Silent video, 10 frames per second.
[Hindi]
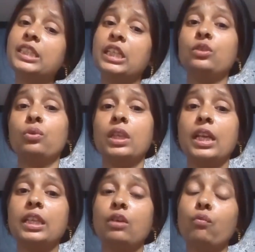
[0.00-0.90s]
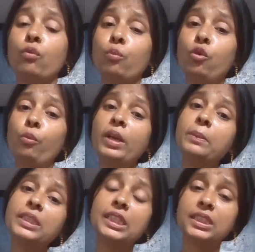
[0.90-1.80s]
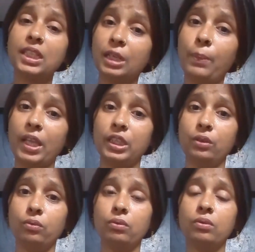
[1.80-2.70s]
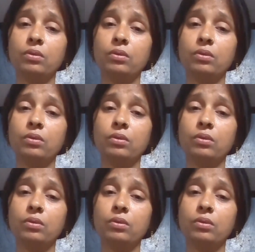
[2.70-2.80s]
चेंज होता रहता है वो मूवमेंट में चेंज कर पाती हूँ